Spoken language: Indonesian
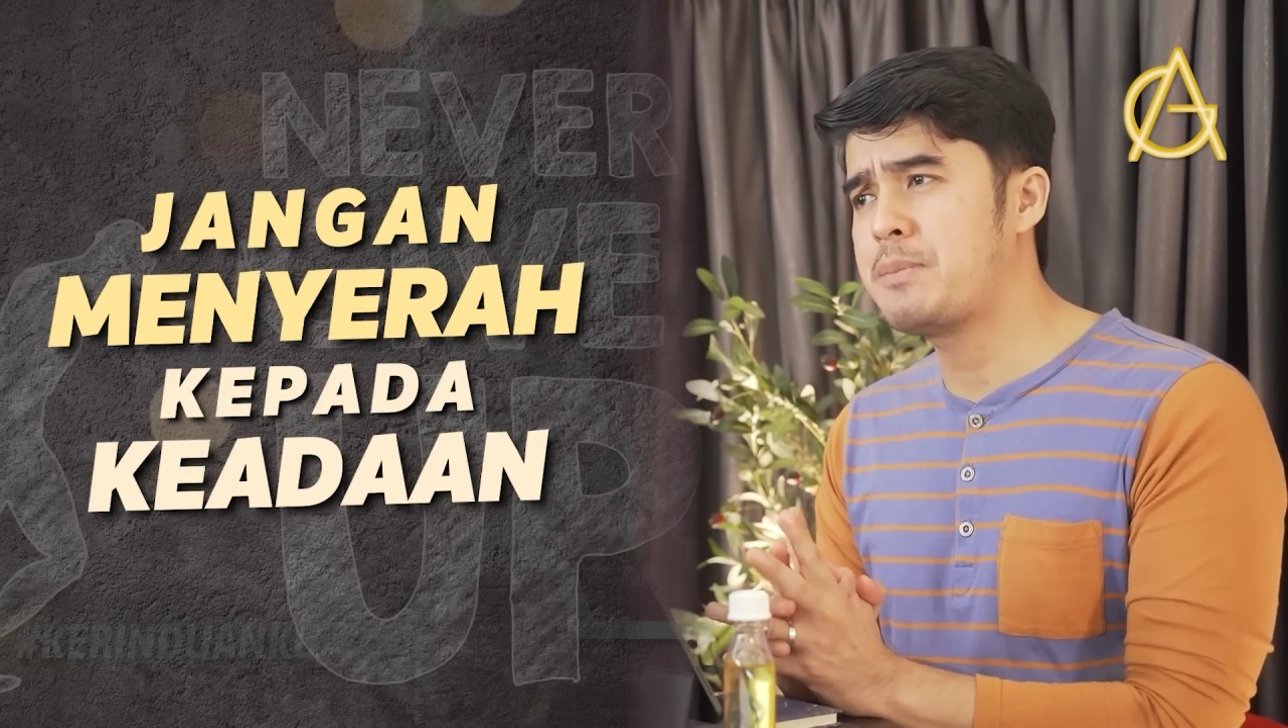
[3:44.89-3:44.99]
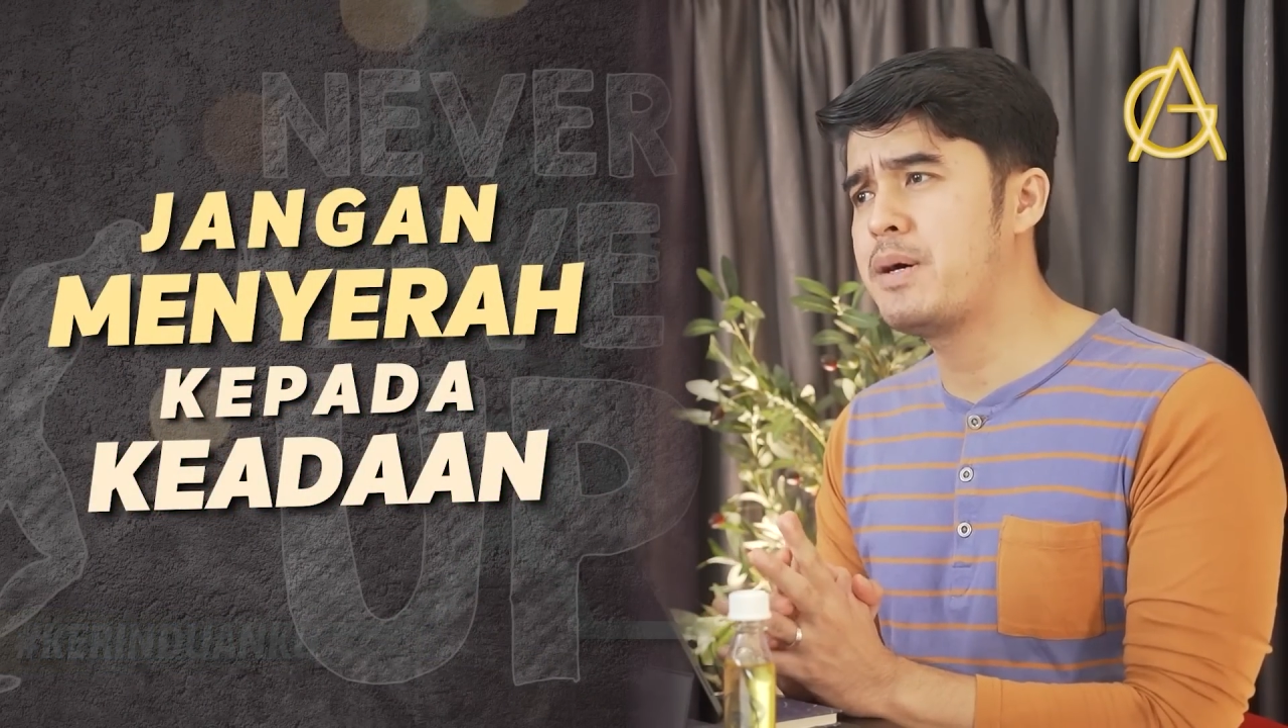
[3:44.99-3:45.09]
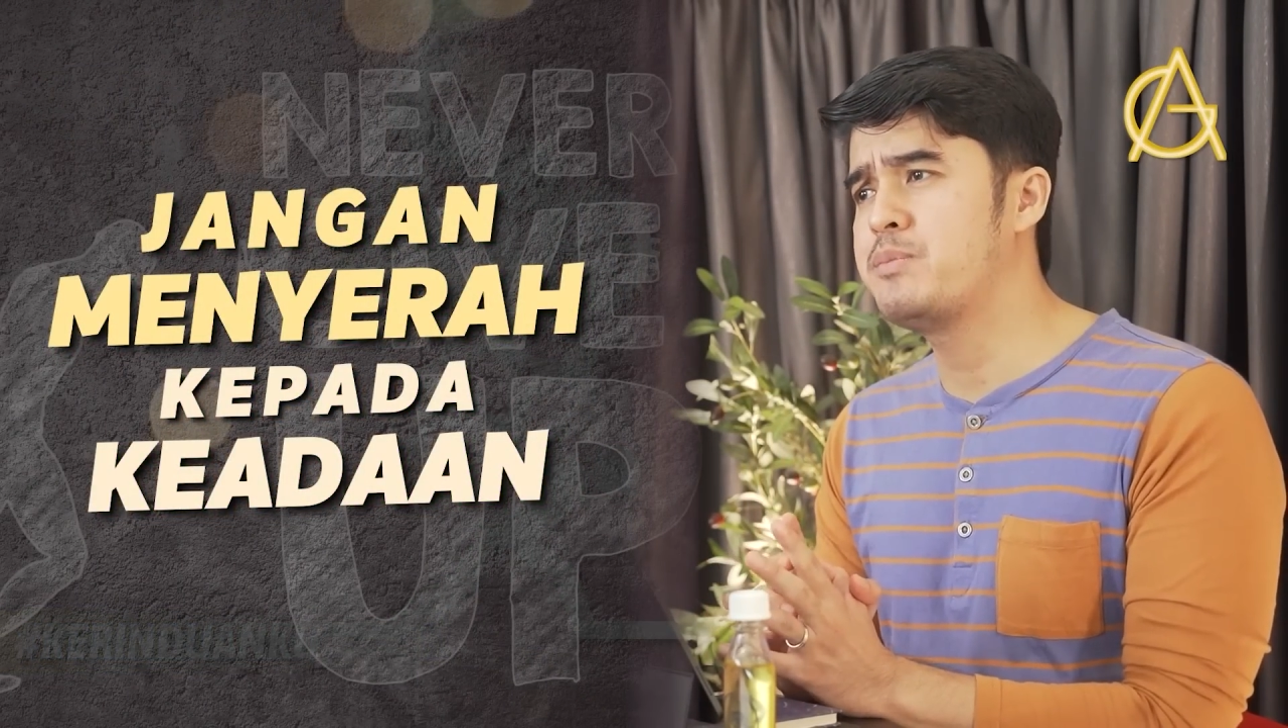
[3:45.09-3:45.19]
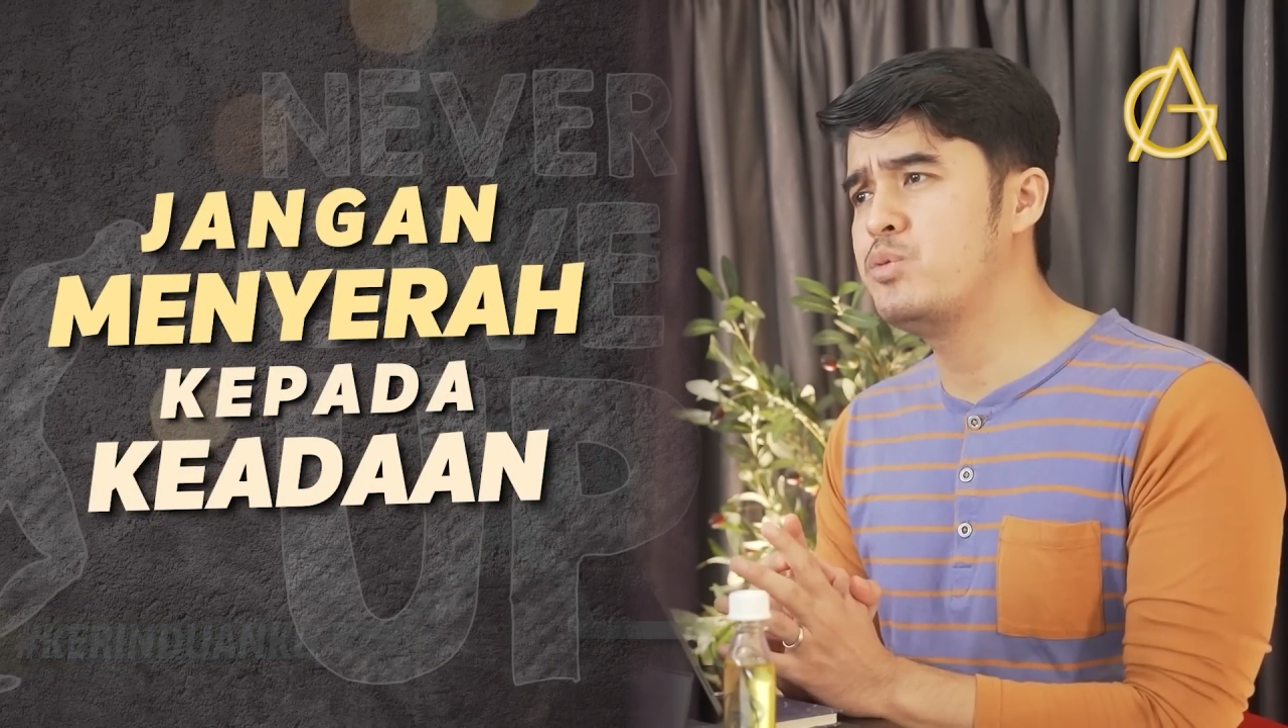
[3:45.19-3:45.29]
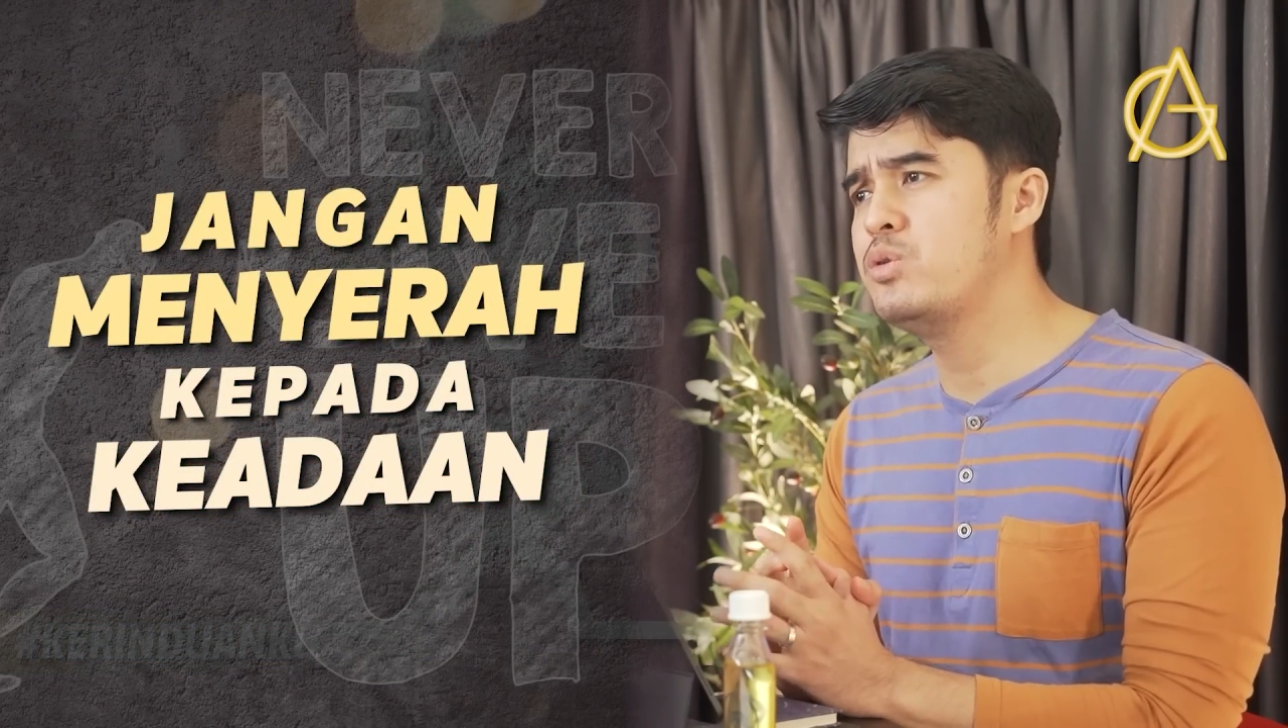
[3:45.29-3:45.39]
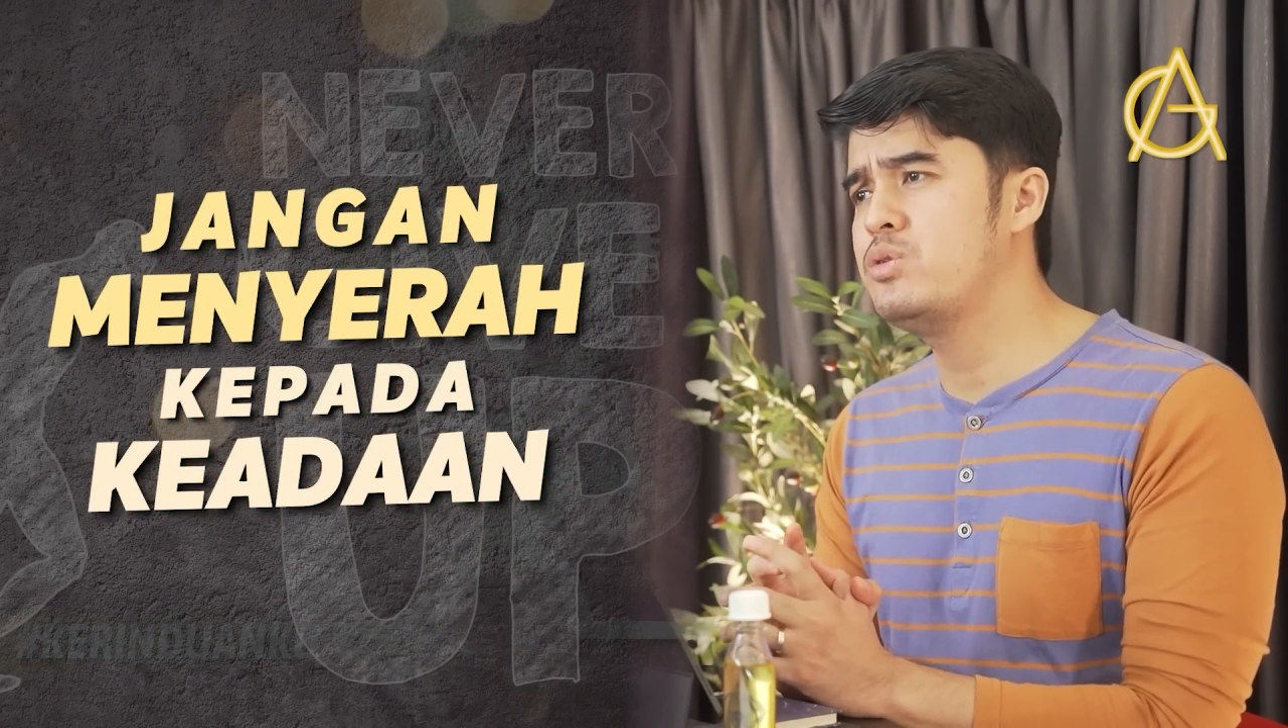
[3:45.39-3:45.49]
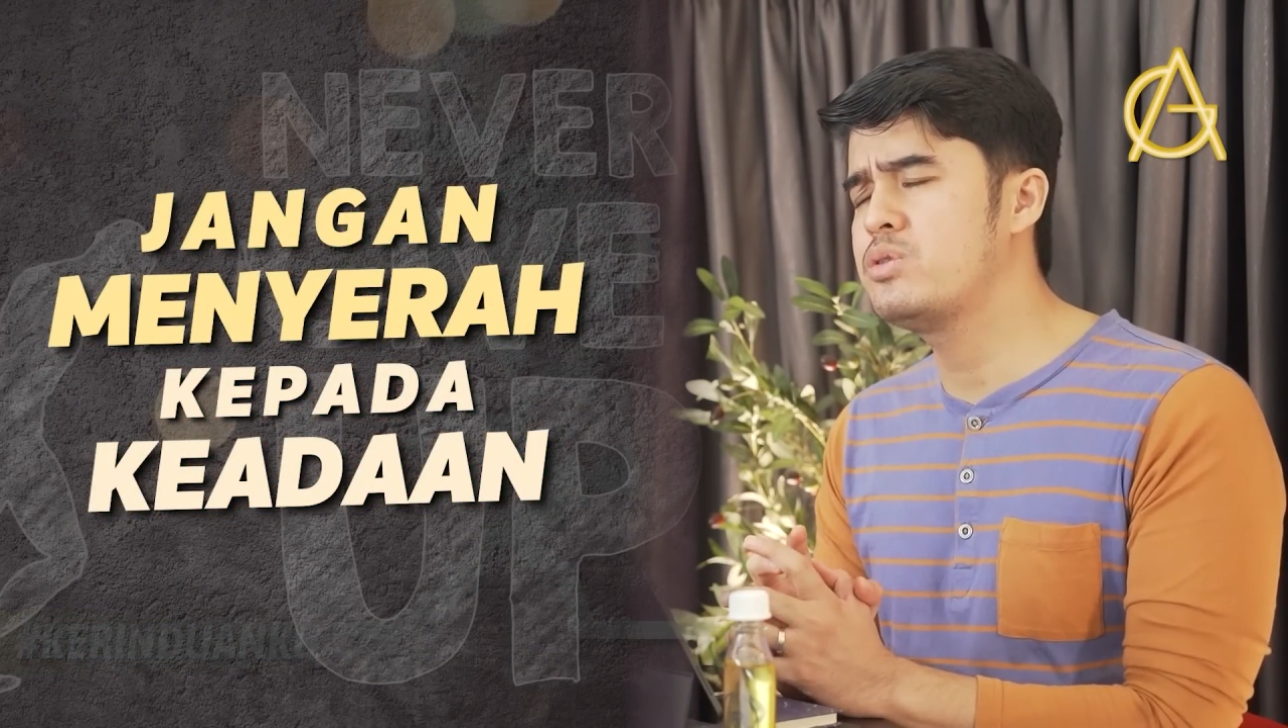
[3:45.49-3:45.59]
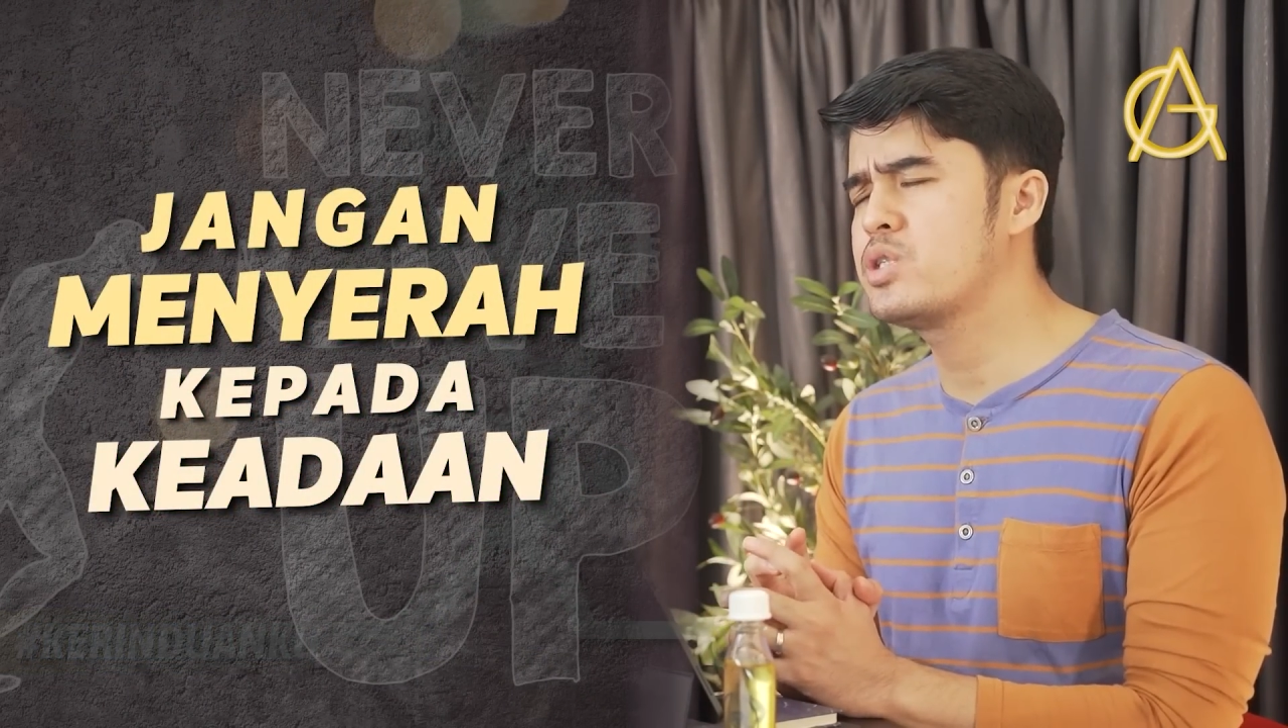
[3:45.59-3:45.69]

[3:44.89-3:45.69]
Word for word: apapun,